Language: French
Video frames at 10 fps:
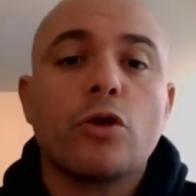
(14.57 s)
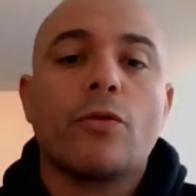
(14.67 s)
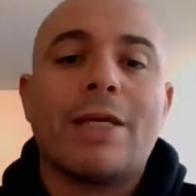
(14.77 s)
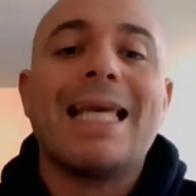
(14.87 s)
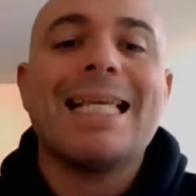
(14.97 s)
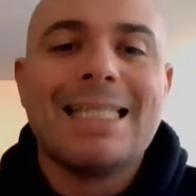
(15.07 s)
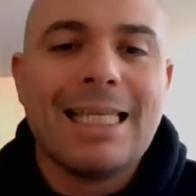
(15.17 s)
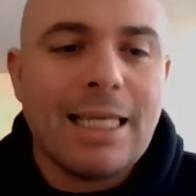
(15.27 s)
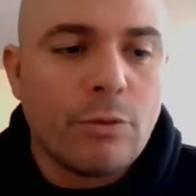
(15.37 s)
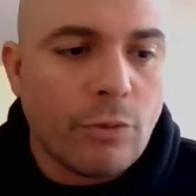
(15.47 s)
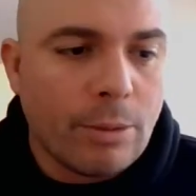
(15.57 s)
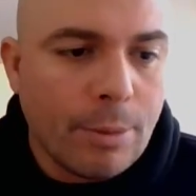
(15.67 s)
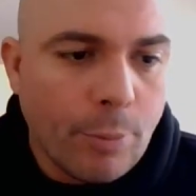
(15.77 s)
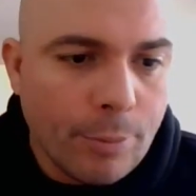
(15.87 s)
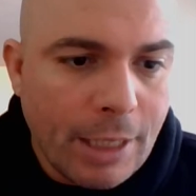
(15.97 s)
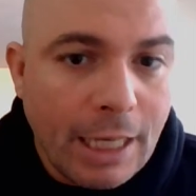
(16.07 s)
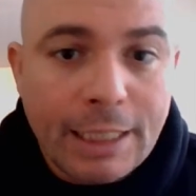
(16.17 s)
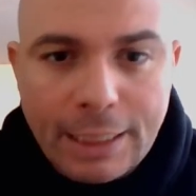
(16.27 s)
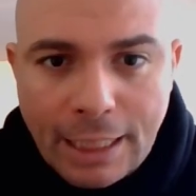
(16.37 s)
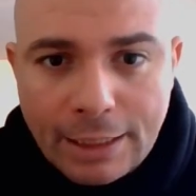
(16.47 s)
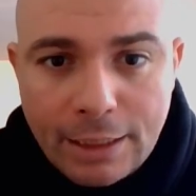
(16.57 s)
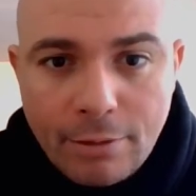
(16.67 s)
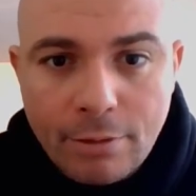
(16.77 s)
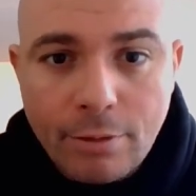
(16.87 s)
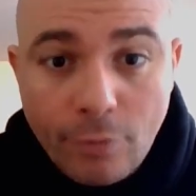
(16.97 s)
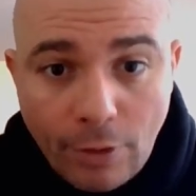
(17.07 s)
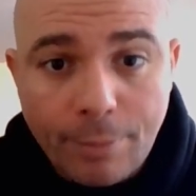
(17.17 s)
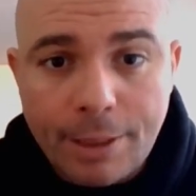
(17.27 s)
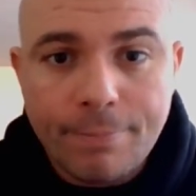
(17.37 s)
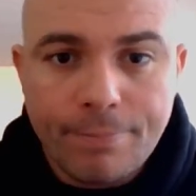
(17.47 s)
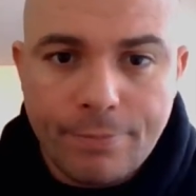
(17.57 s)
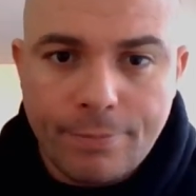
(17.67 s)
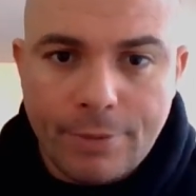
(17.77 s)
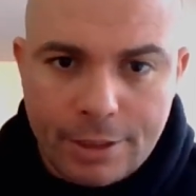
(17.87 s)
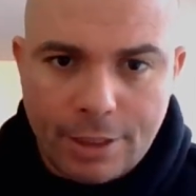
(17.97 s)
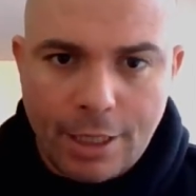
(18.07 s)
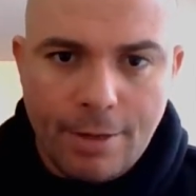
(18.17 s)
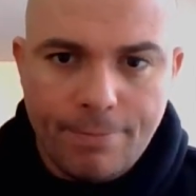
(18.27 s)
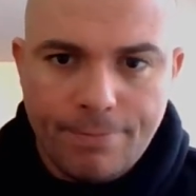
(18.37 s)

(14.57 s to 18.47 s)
je vais essayer d'ouvrir mes paupières et les garder fermées. Essayez.